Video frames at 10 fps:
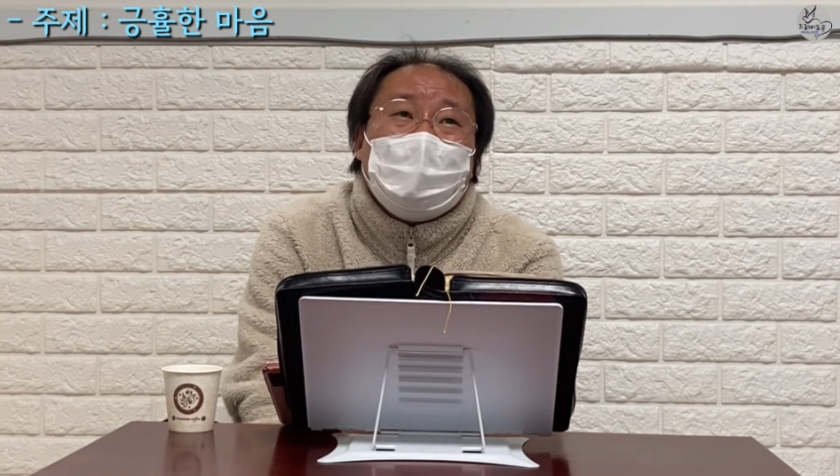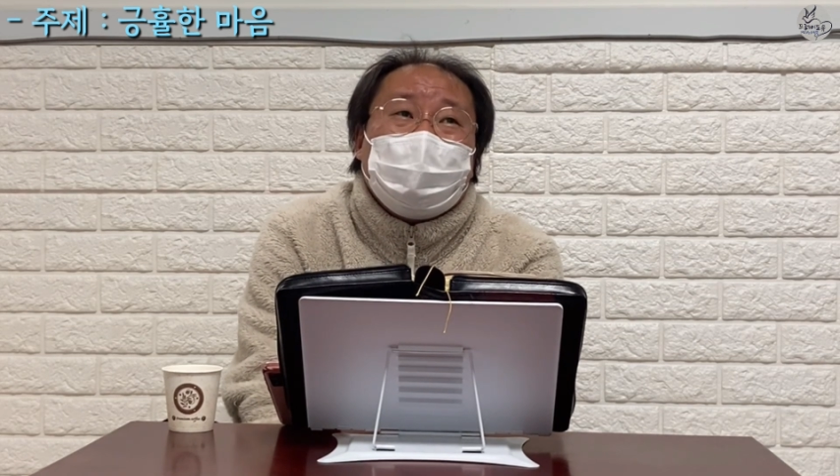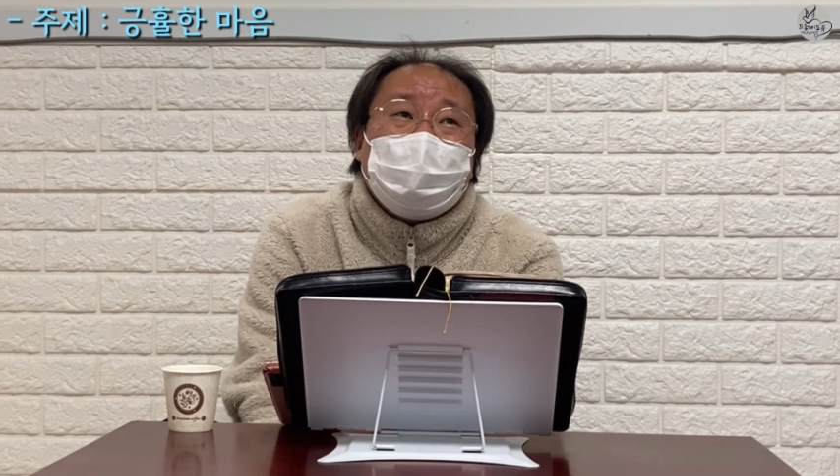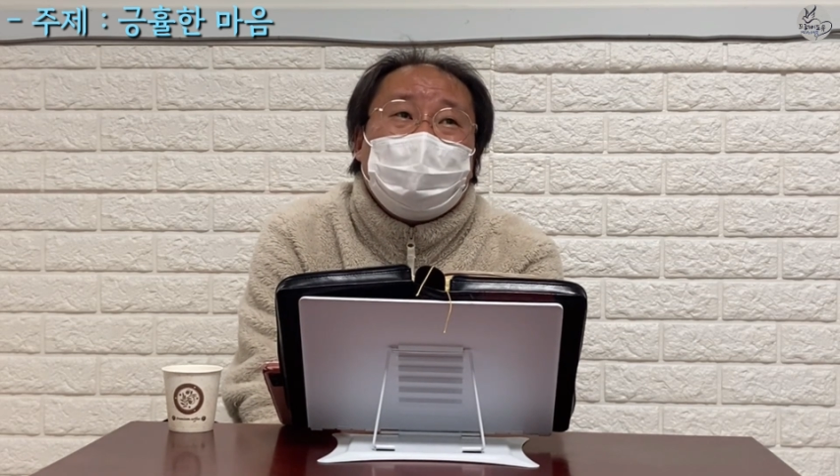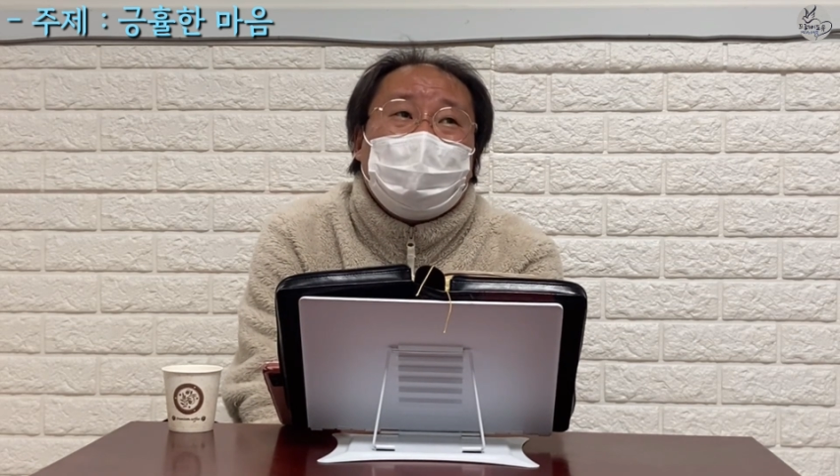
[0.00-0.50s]

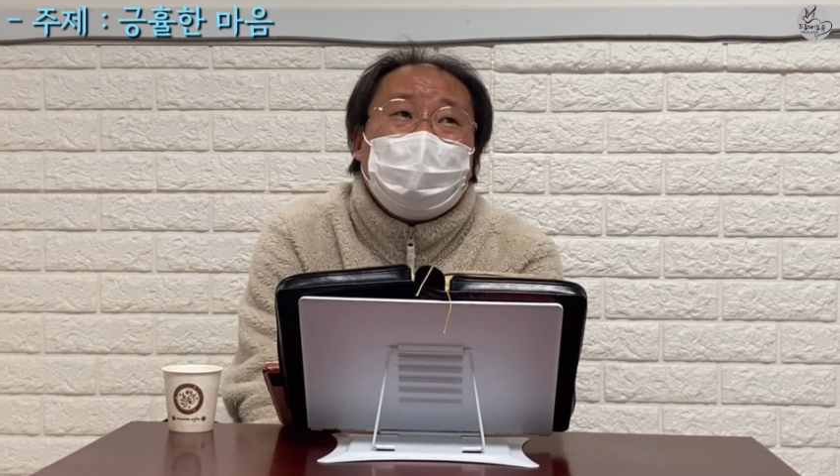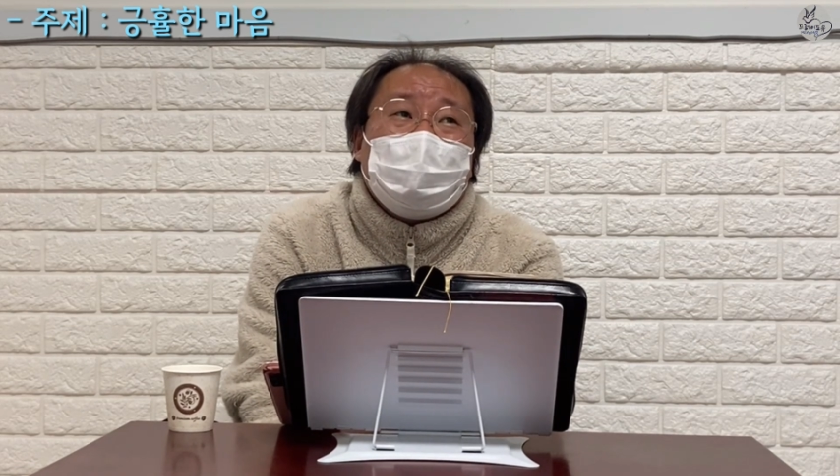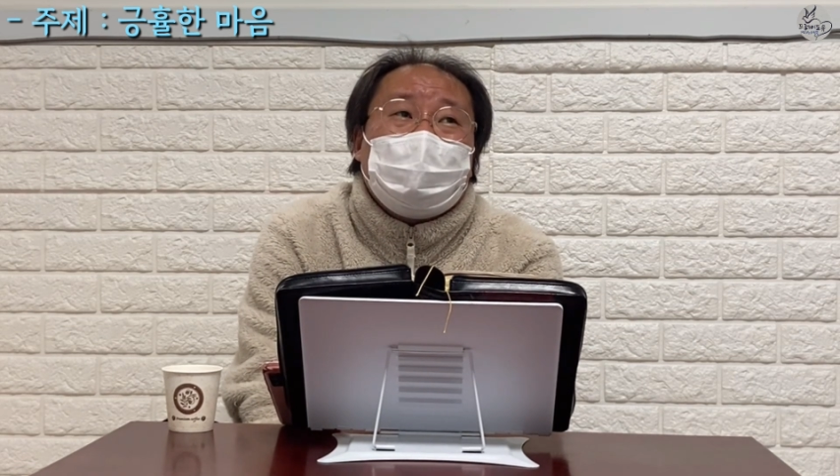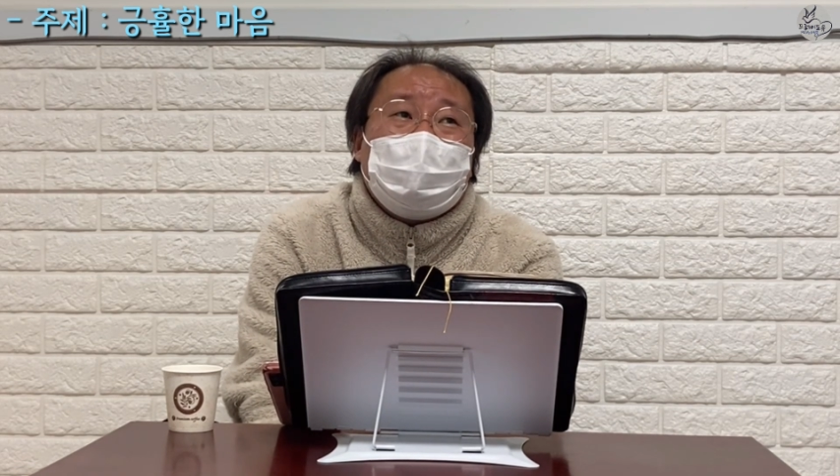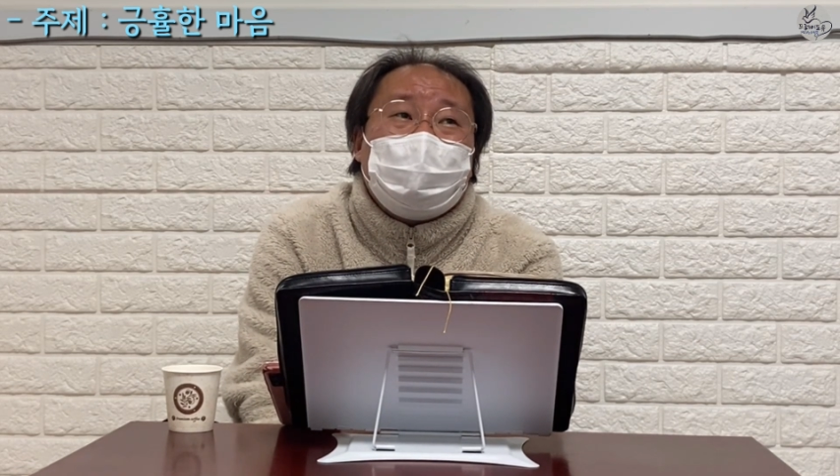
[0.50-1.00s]
솔직히
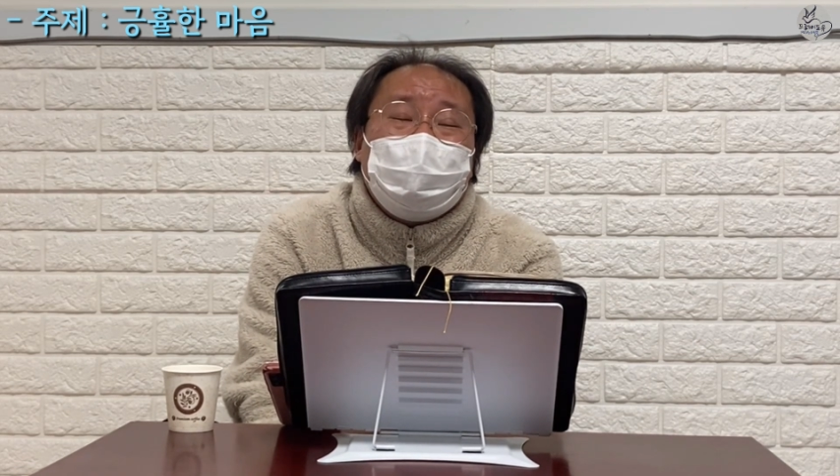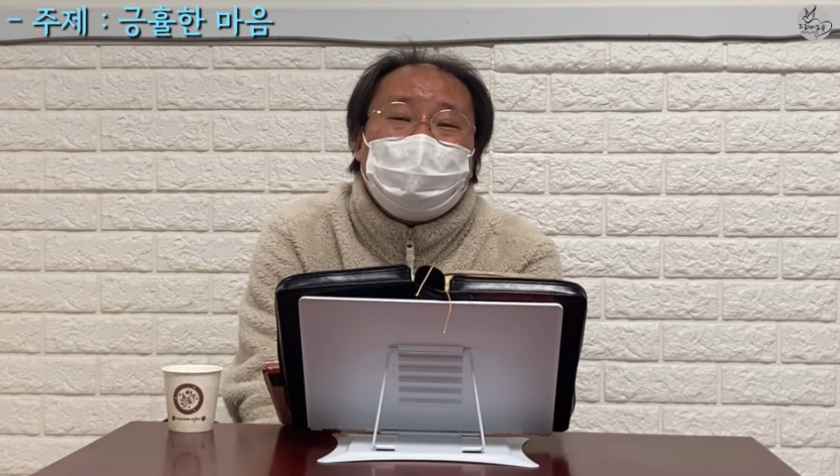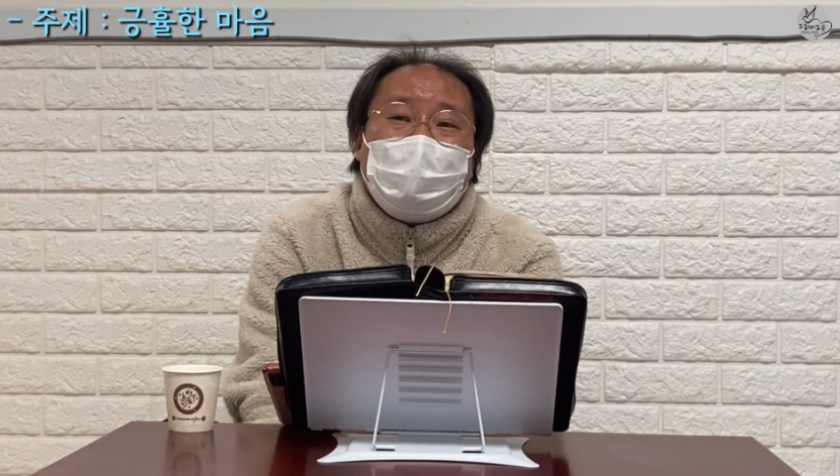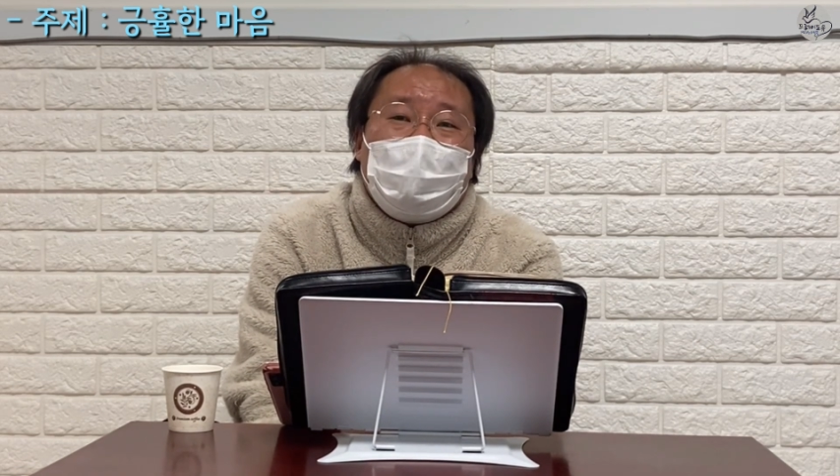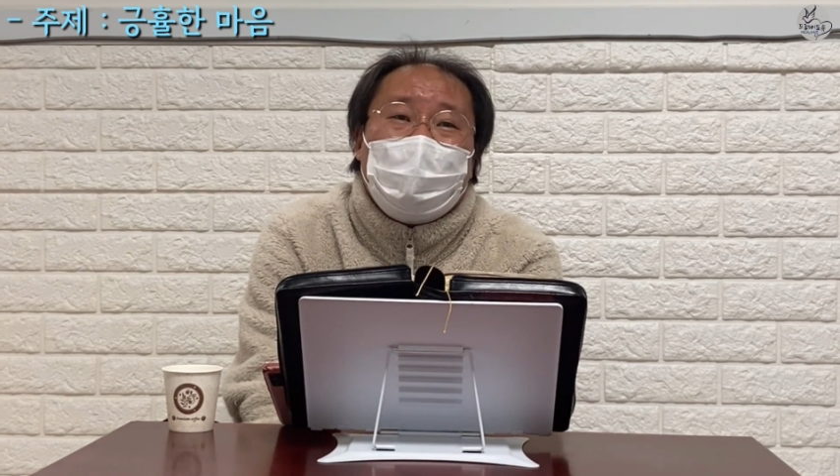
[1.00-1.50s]
말해서
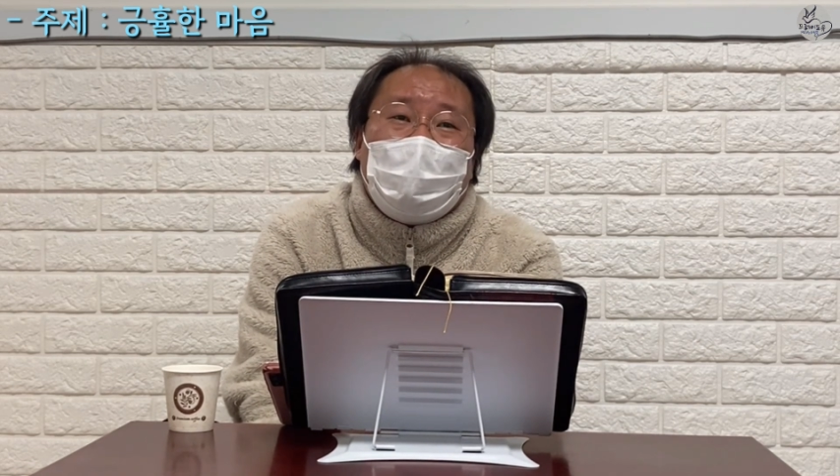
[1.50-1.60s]
불쌍한